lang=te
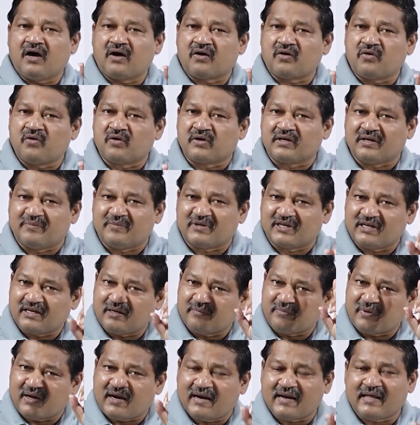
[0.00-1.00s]

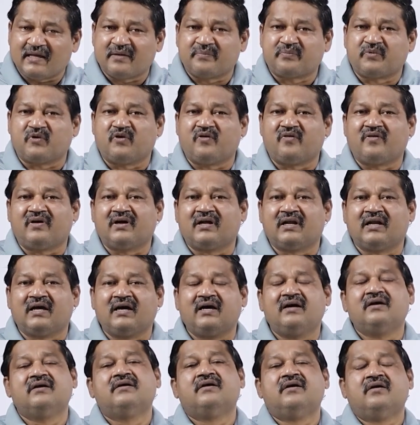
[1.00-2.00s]
ఆరోగ్యమన్నా
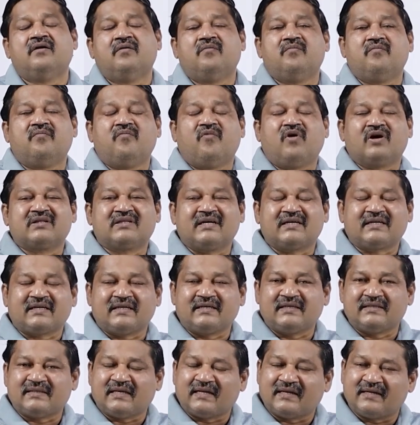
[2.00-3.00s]
బాడైపోవాలా
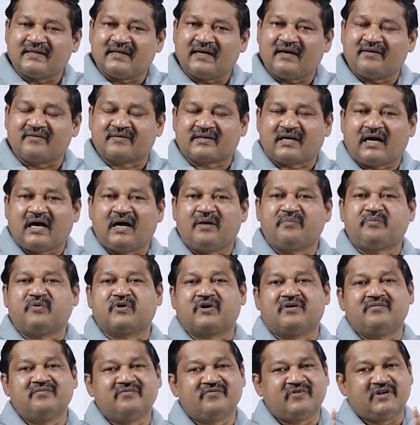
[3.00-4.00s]
మొదటిదన్నా
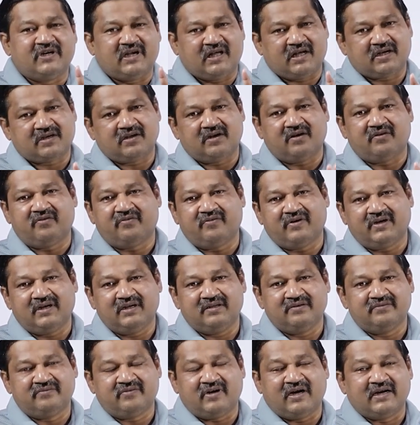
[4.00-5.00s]
కాపురం
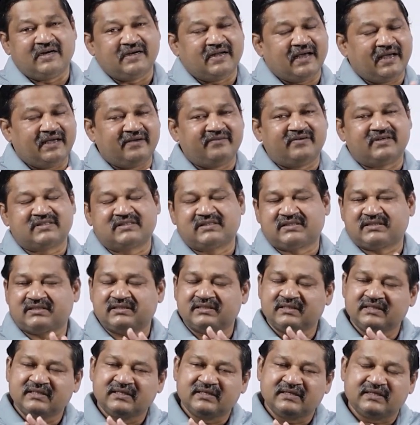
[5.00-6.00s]
అవ్వాలి వన్ డైవర్స్
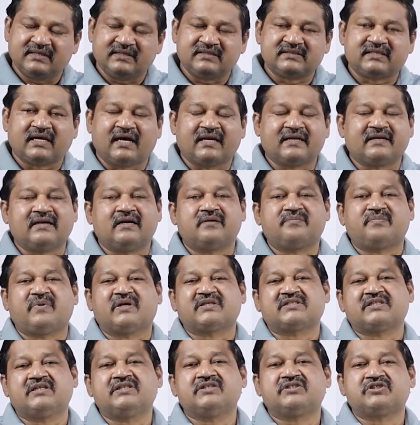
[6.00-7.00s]
ఈజ్ హండ్రెడ్
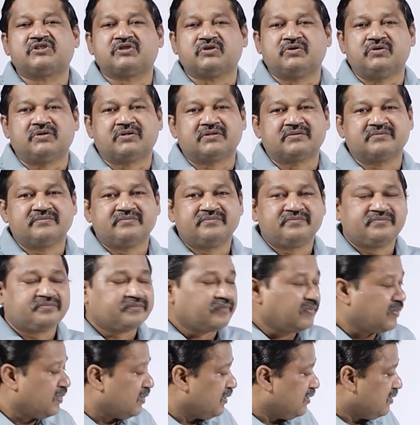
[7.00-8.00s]
పర్సెంట్ షూర్
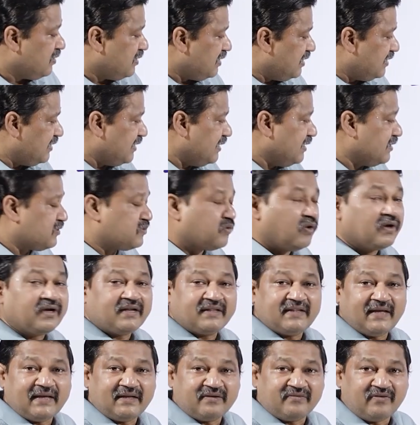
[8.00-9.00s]
ఇది
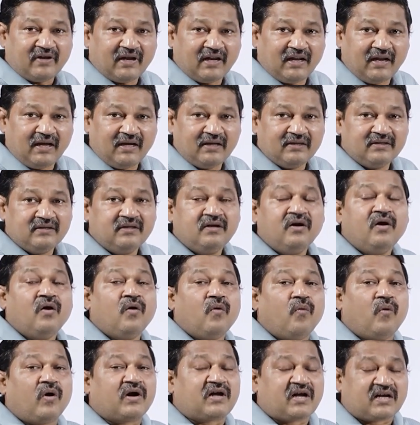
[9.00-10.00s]
ట్వంటీ నైన్ వల్ల
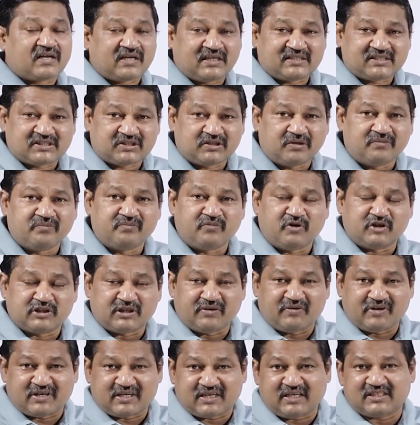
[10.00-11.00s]
ఒక కష్టం
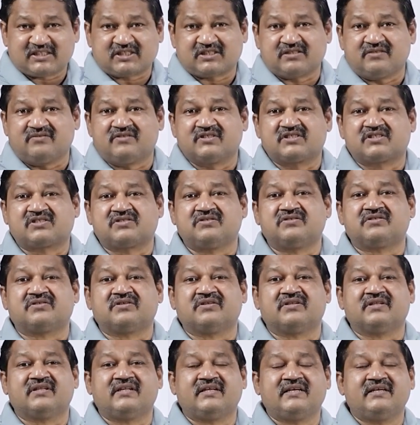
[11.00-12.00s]
పోతే ఒక కష్టం
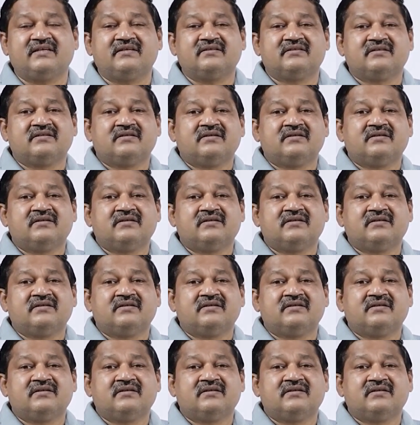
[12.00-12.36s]
వస్తుంటుంది